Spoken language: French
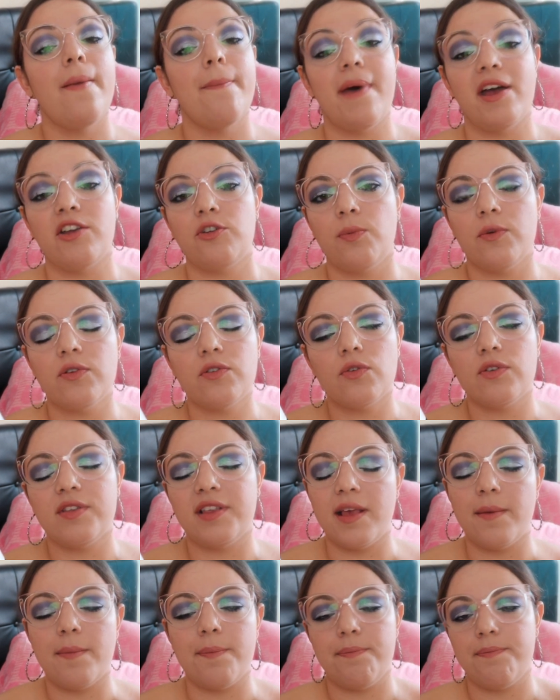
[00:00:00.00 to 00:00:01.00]
Bah, je pense que
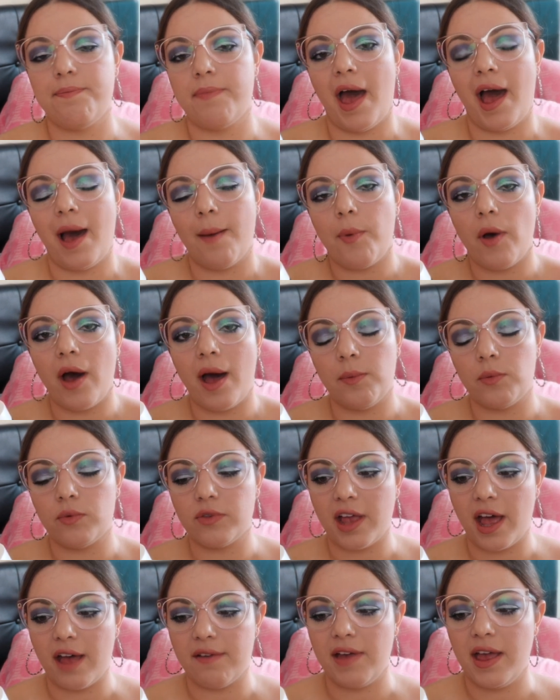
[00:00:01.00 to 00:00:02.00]
c'est par rapport à
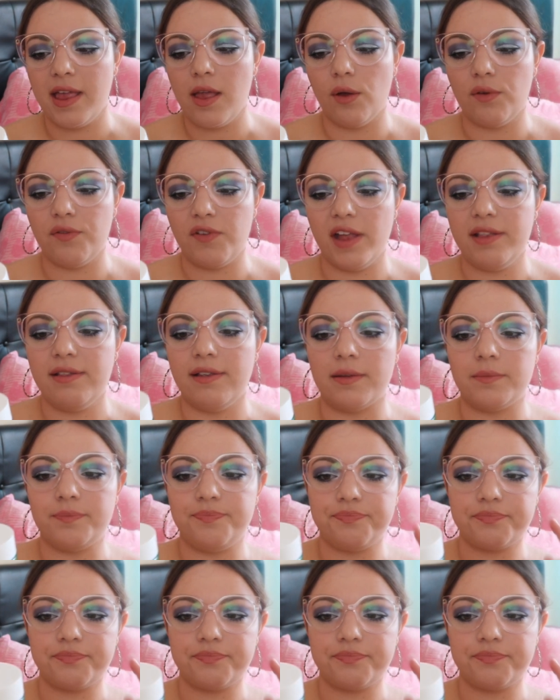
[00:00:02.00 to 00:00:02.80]
mon travail en fait.